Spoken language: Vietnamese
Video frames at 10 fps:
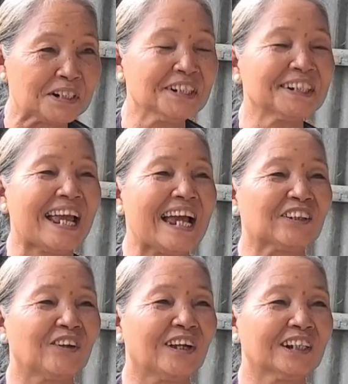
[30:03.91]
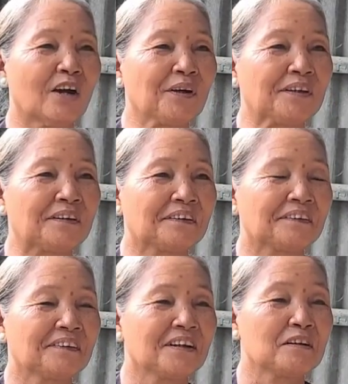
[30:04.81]
mà nước tràn cho anh coi
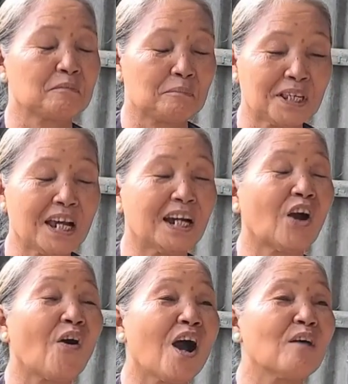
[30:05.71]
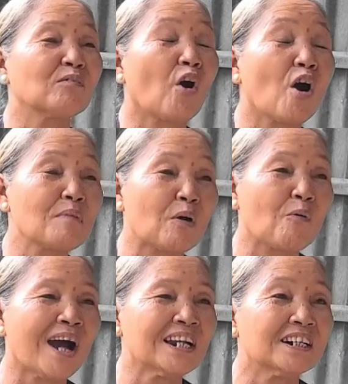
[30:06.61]
dạ. đó. Bây giờ có không có mà
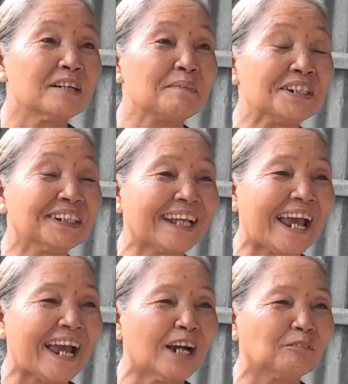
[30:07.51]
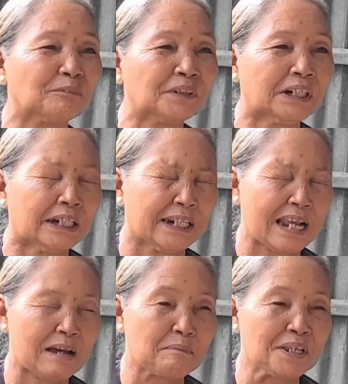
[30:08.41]
quá lửa mà nước tràn không
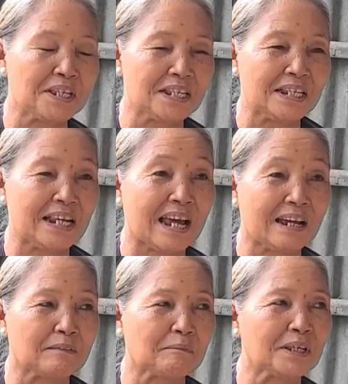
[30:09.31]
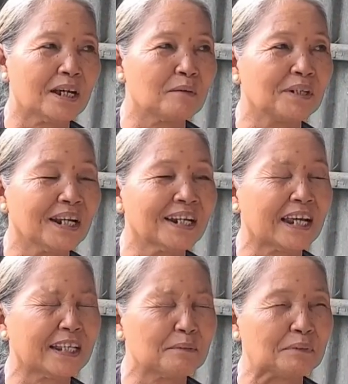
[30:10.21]
là bởi vì là bây giờ mình
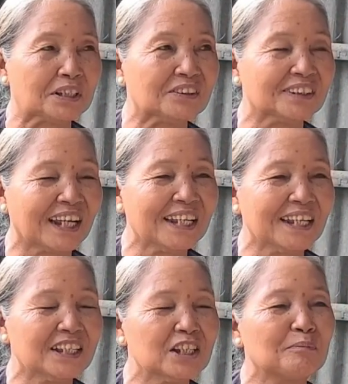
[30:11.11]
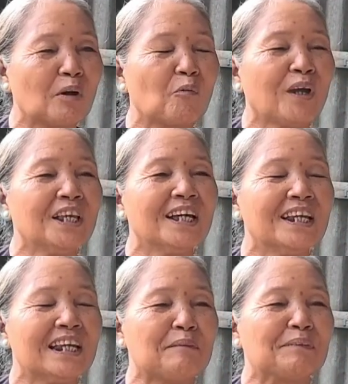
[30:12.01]
ở đây thì mình chưa thấy nghe, nhưng mà quay
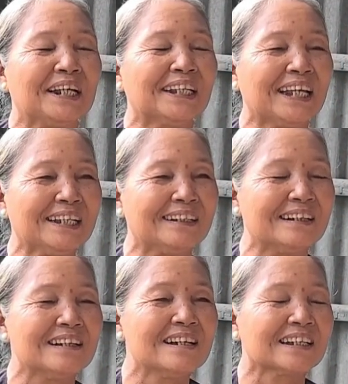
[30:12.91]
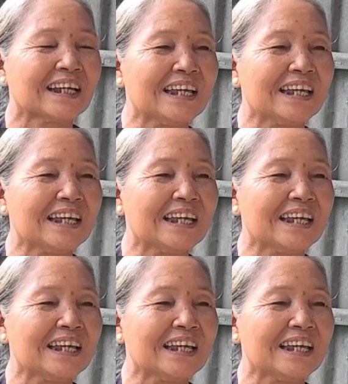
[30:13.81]
lên là mình đã thấy rồi đó dạ.